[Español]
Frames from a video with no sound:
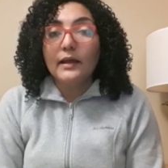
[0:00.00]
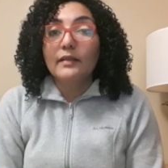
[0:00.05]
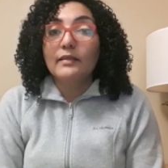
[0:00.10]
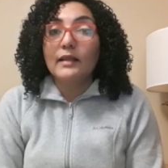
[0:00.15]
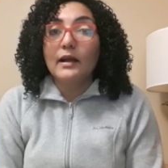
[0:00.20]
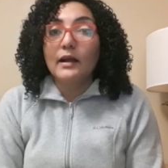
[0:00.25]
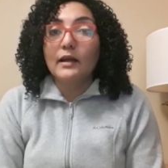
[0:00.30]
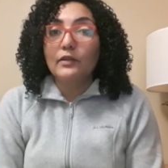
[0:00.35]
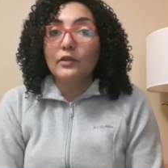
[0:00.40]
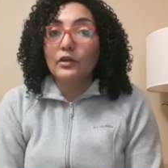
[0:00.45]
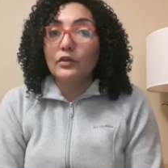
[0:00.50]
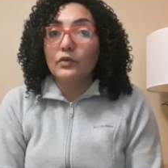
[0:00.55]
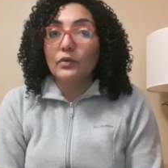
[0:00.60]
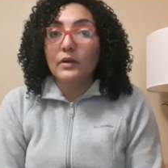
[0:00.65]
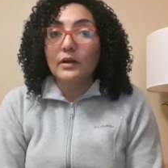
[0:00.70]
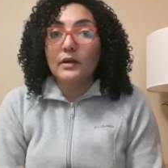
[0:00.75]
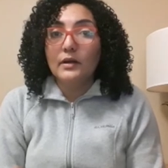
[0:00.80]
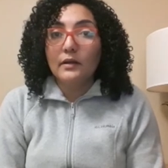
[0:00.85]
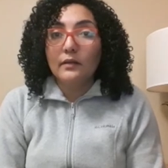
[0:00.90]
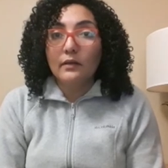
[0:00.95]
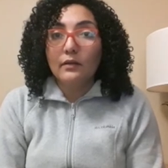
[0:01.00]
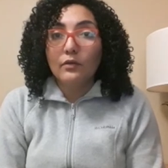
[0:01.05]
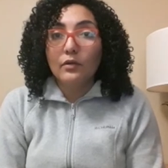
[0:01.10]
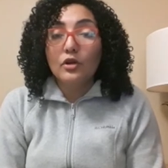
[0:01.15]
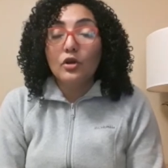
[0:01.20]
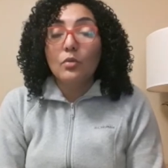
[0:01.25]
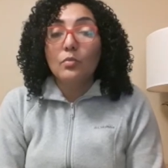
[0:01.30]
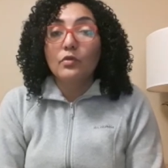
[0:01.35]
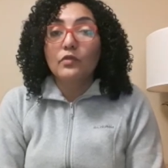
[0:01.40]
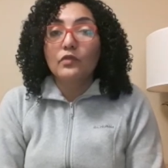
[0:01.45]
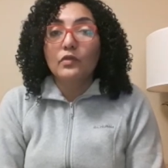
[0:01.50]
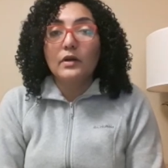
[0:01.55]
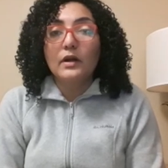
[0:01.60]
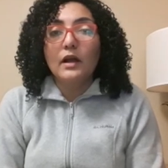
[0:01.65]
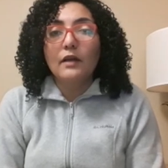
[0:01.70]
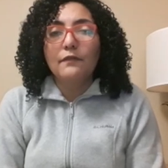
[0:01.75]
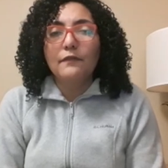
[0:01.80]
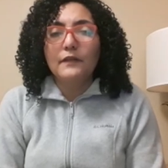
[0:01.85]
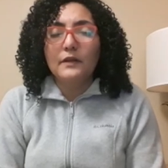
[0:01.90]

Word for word: que están a nuestro alrededor, como son las